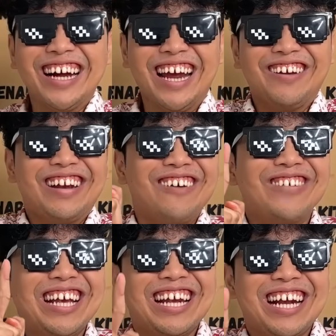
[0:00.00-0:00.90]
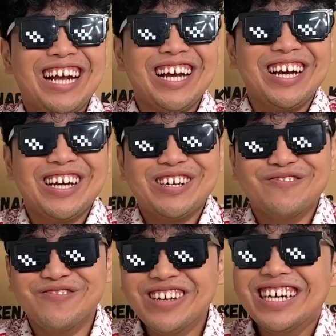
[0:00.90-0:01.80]
oke udah
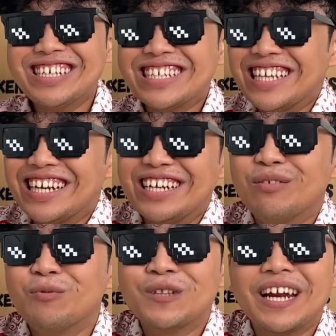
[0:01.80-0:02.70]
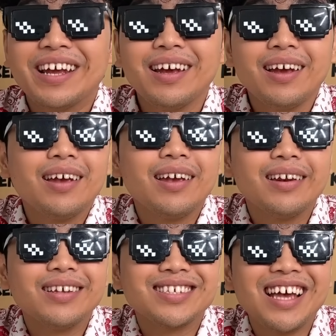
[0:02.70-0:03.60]
mirip Sari dan Putri
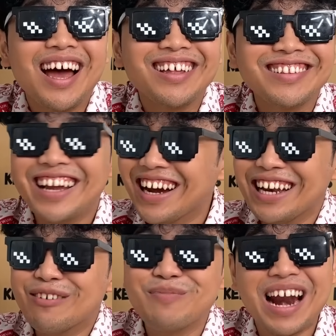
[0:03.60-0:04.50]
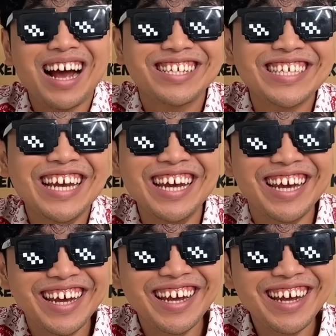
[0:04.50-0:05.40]
ini saatnya kalian beraksi